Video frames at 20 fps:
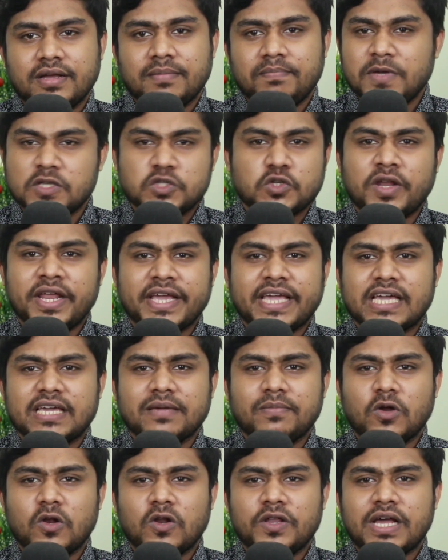পিছনে কে কি
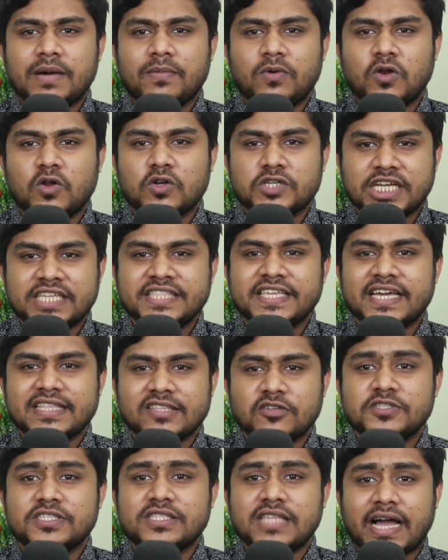বললো না বললো সেই দিকে
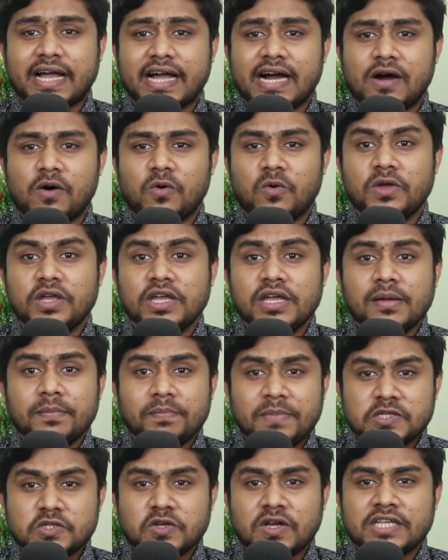যদি তাকাও
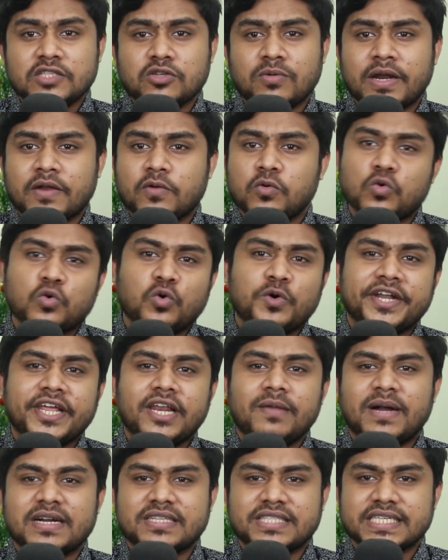পিছনে তোমার কুকুর ডিল
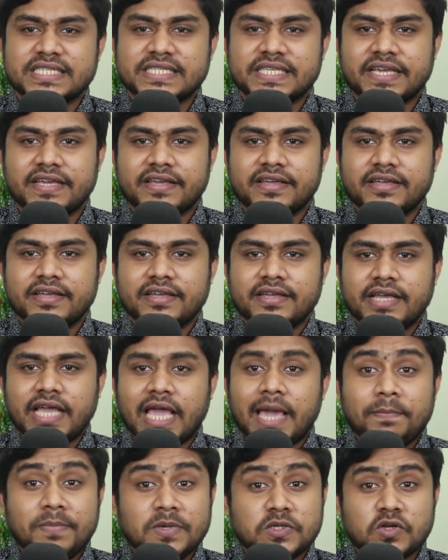মারতেছে
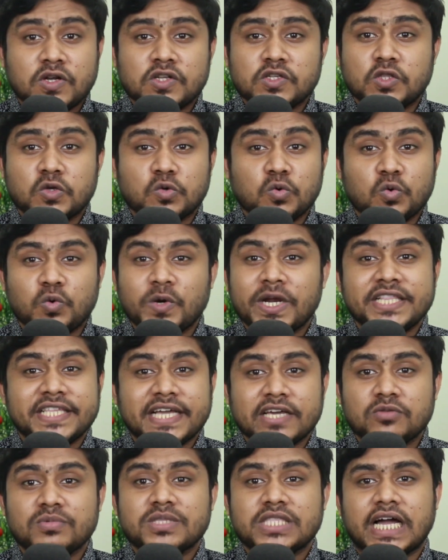এই পিছনে যদি কুকুরের
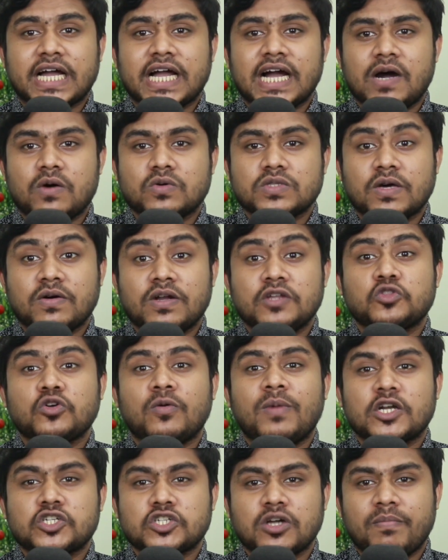দিকে তুমি তাকাও তাহলে
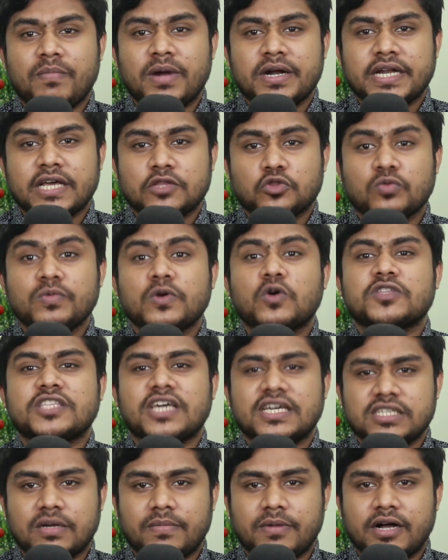তোমার সম্মানটা তুমি
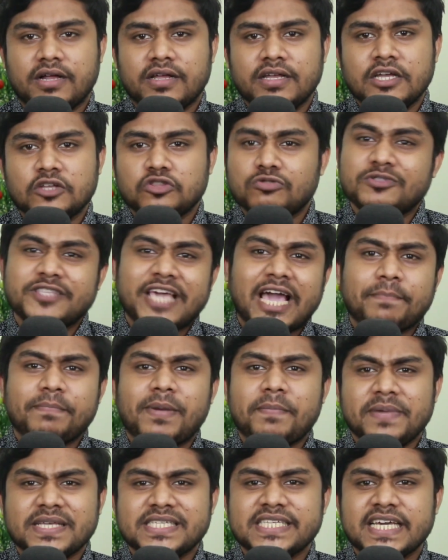কোথায় যাবা তুমি তো এক পা
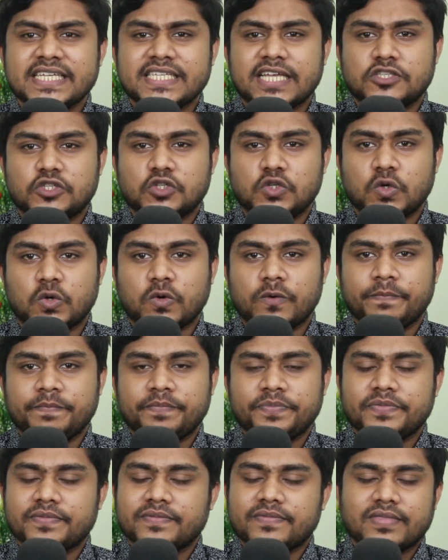পিছিয়ে যাচ্ছ
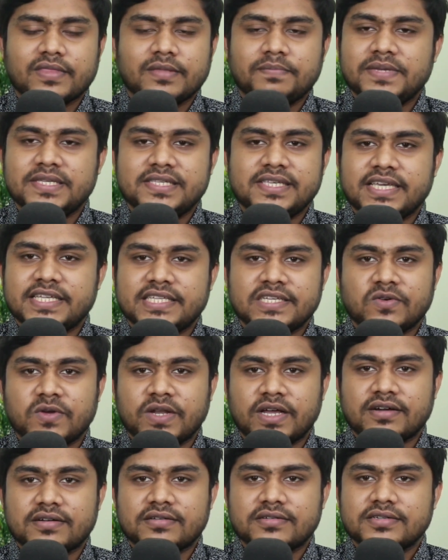পিছিয়ে যেও
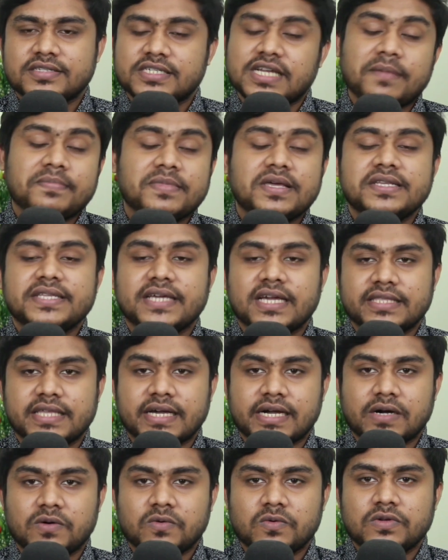না সামনের দিকে
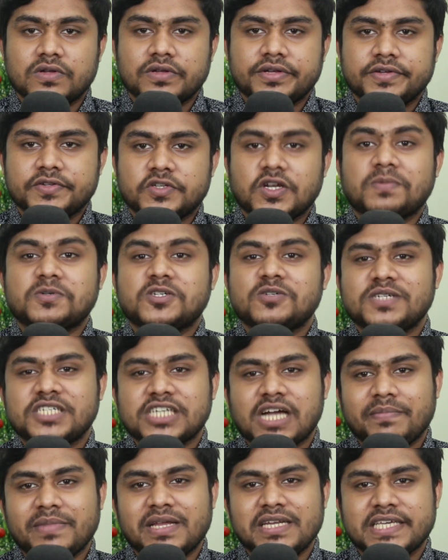তাকাও সবসময়
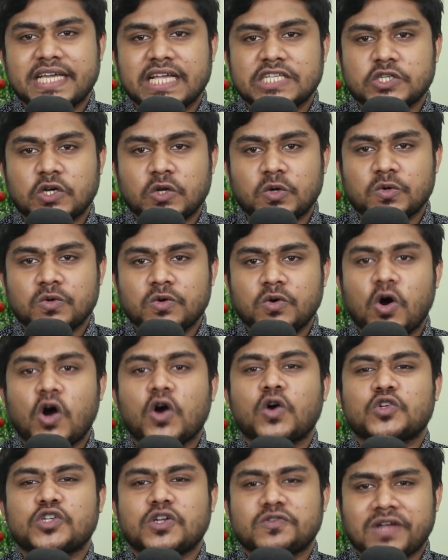সামনের দিকে চলো
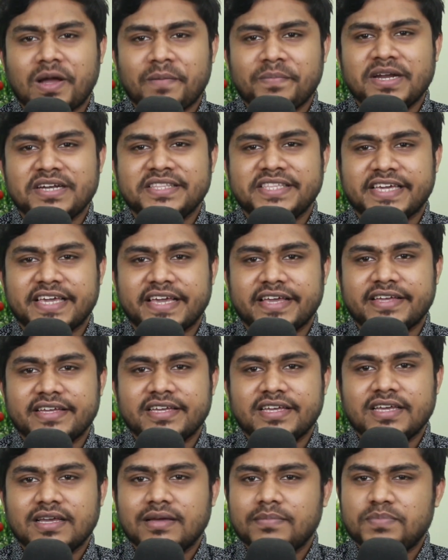অগ্রসর সামনের দিকে
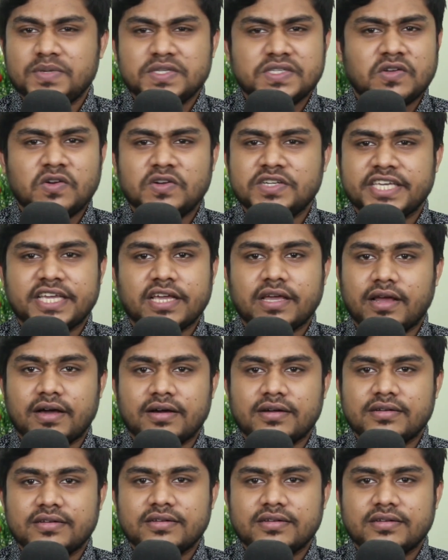পিছনের দিকে না